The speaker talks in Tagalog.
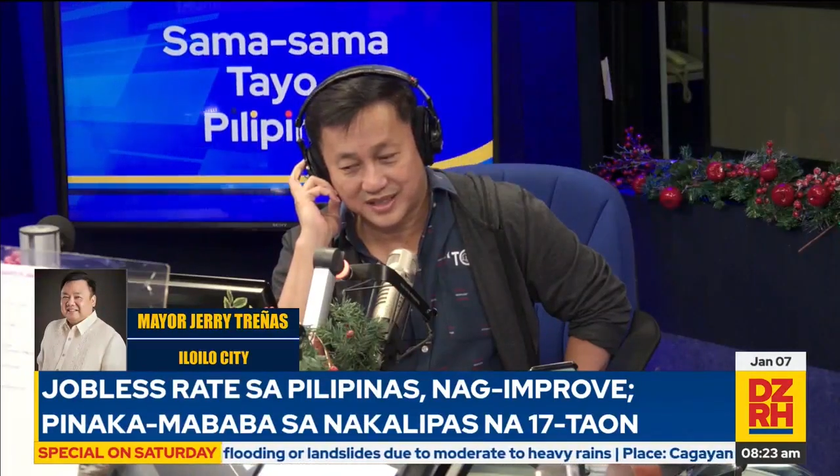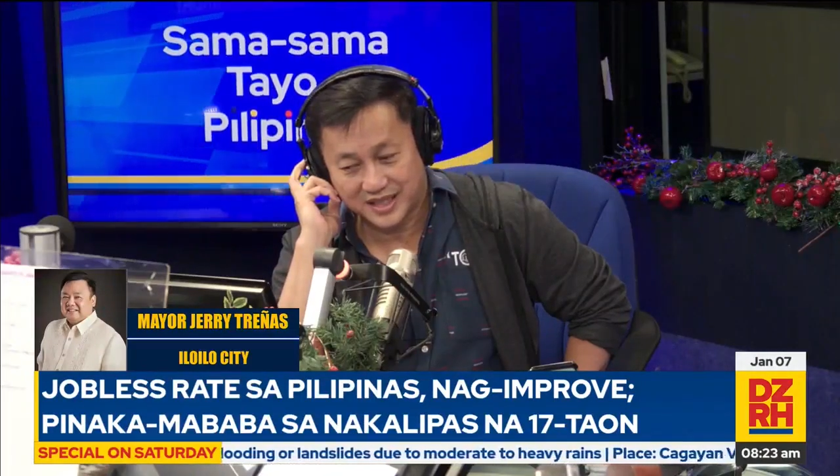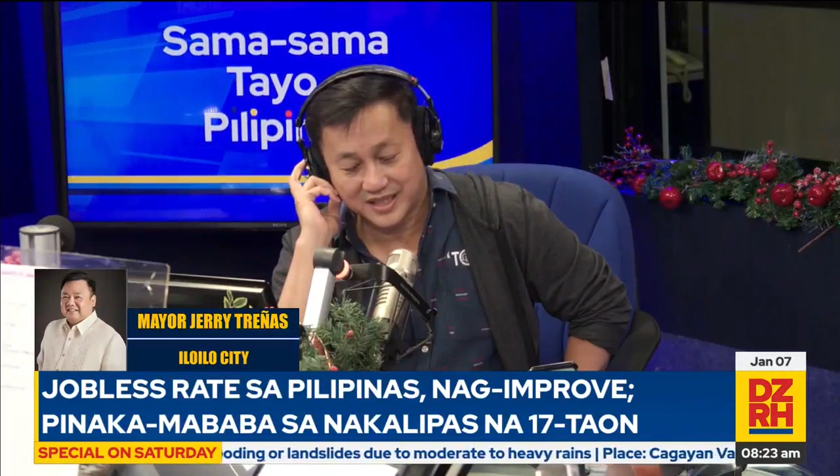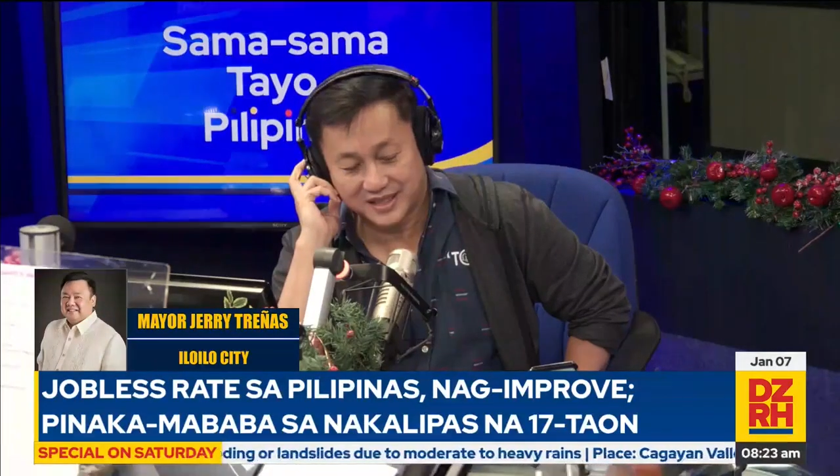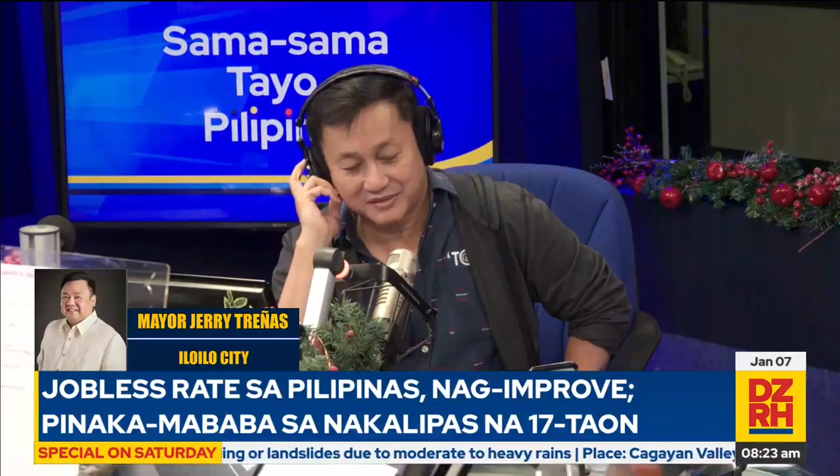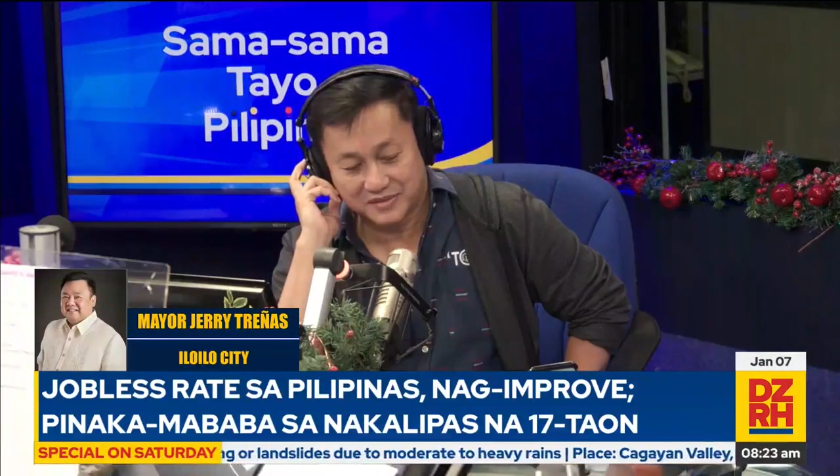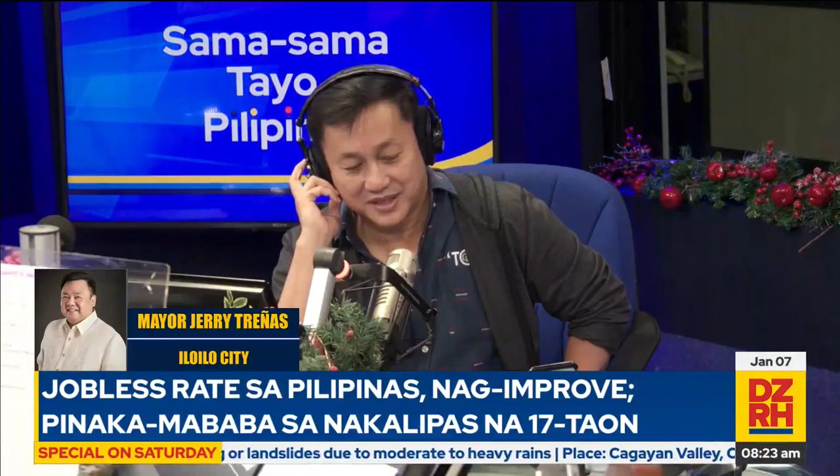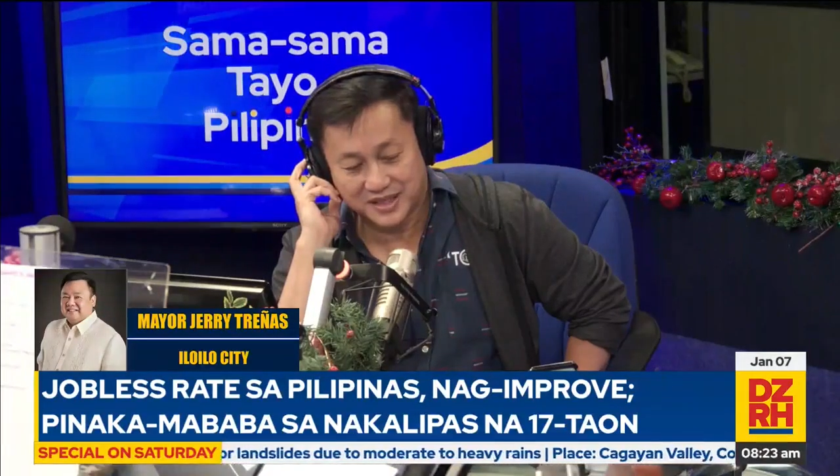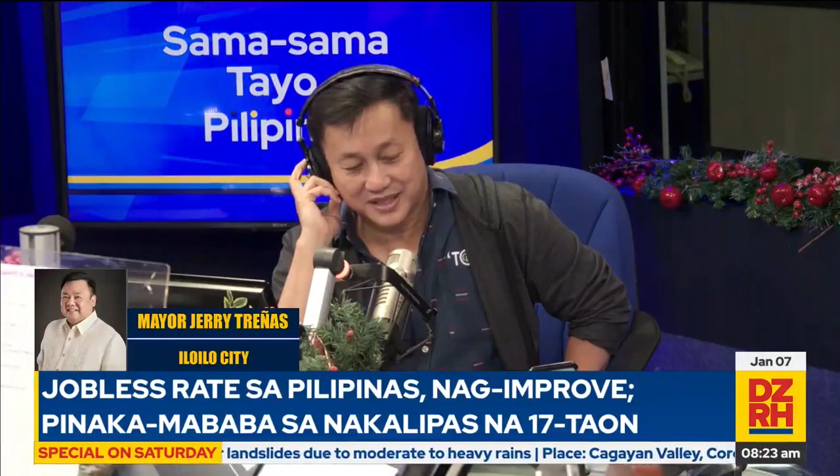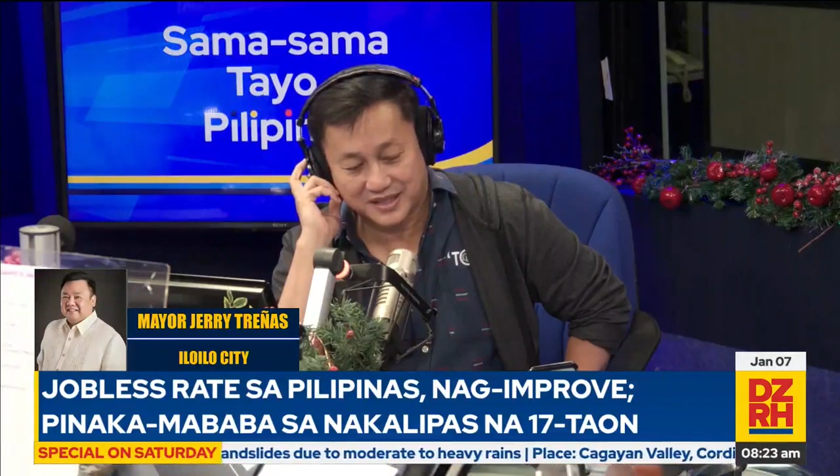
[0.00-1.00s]
kaya ng
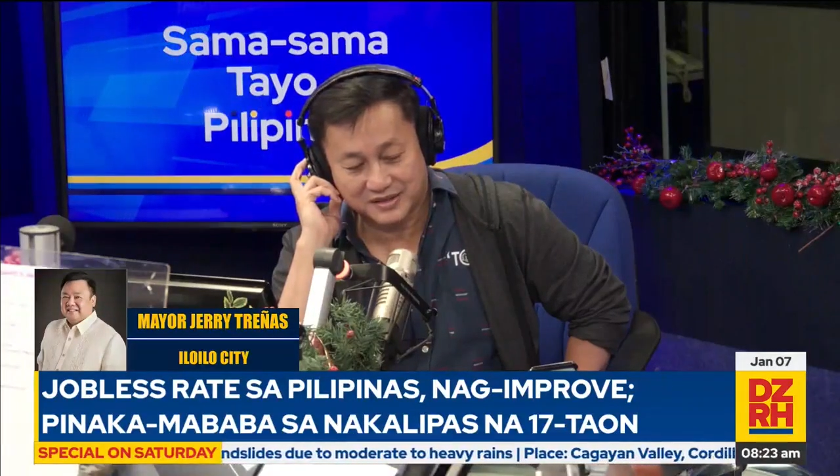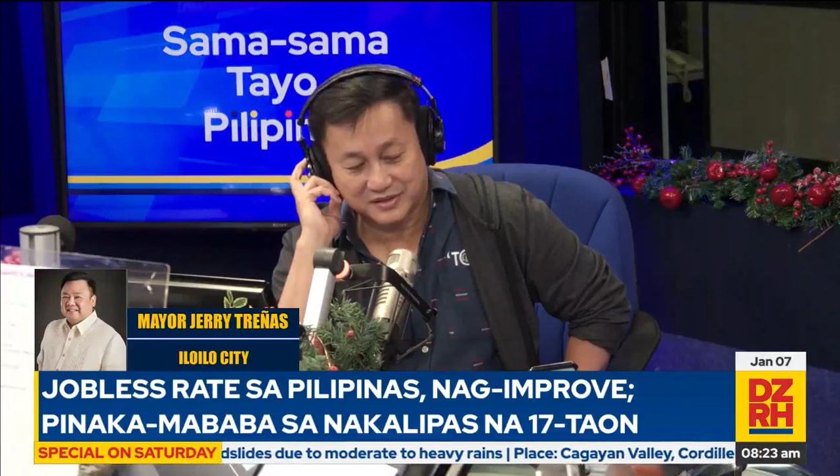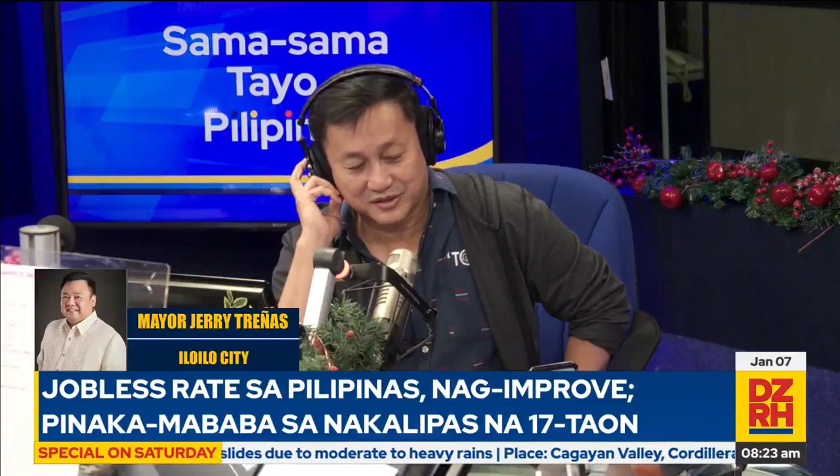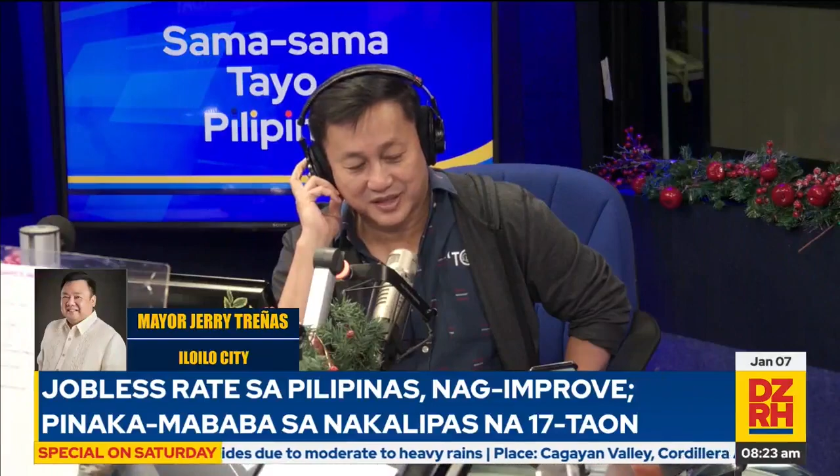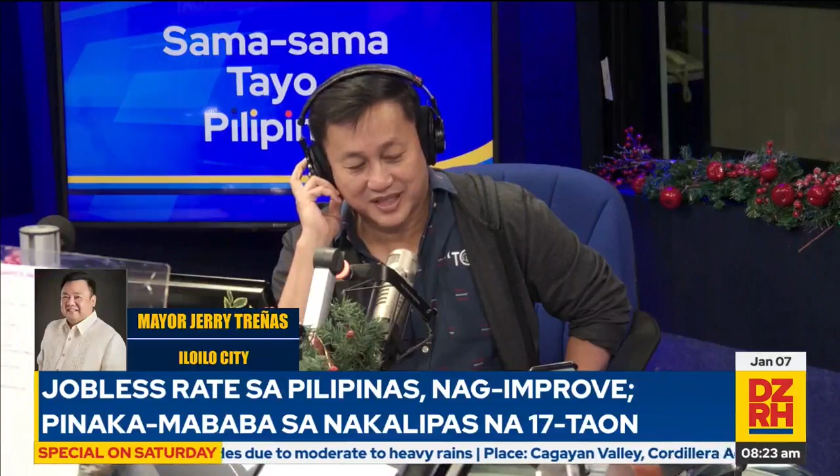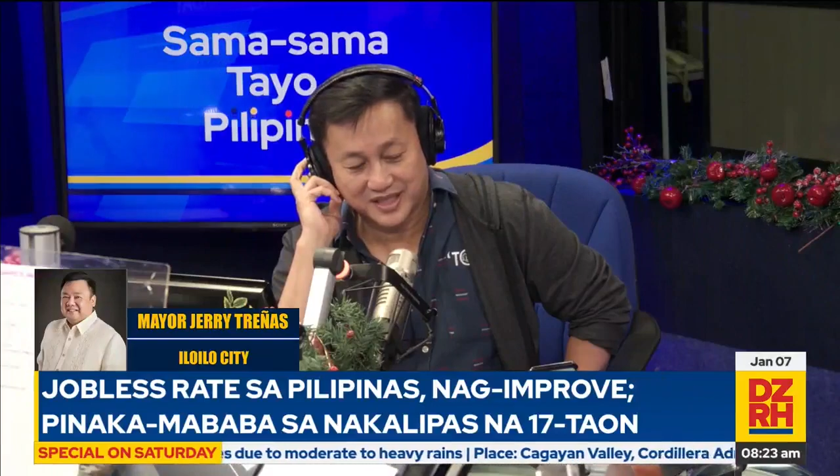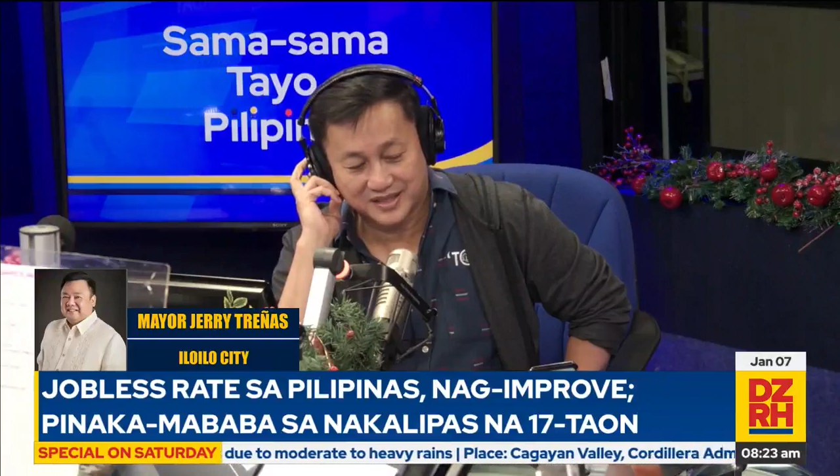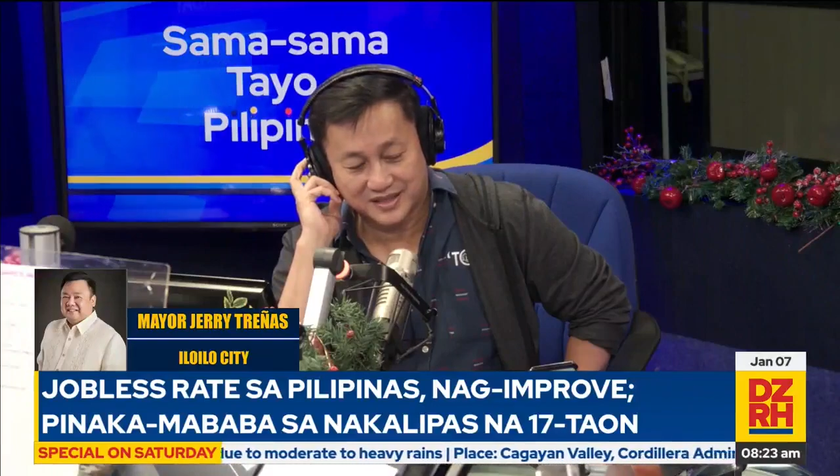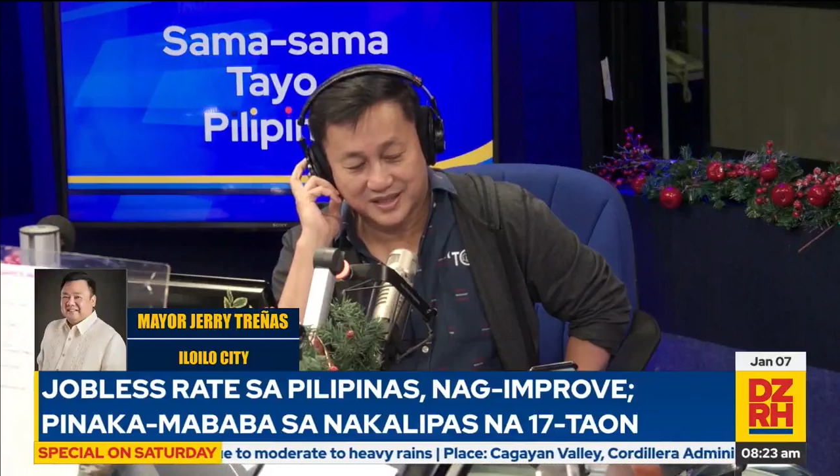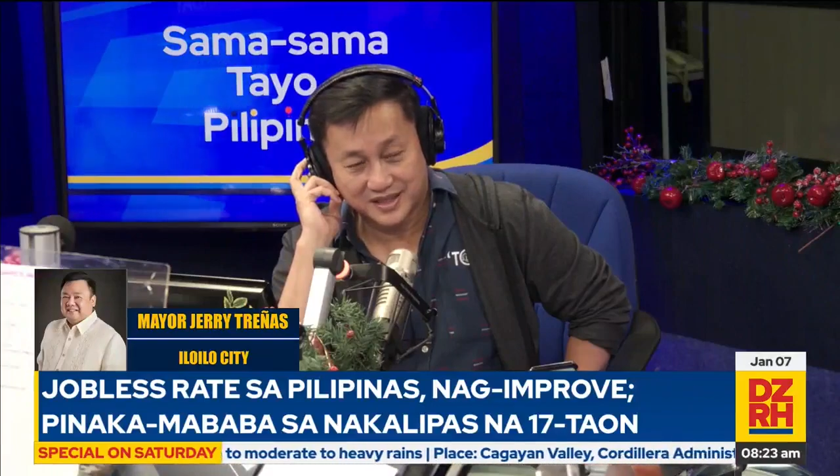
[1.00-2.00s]
mga
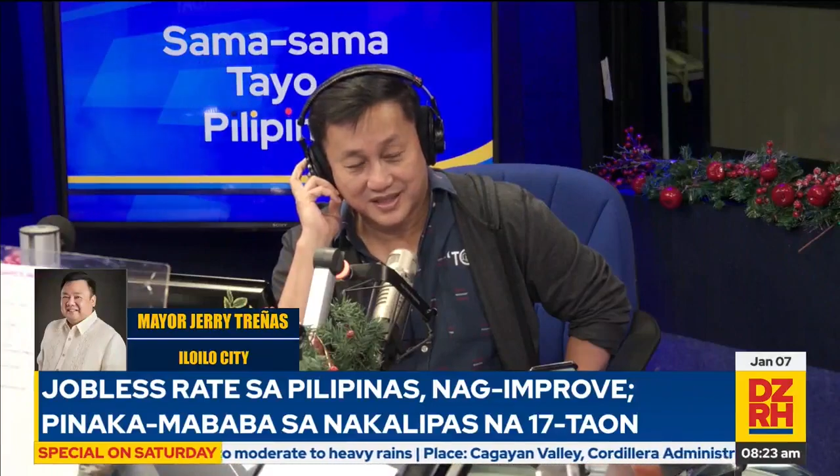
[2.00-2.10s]
restaurants,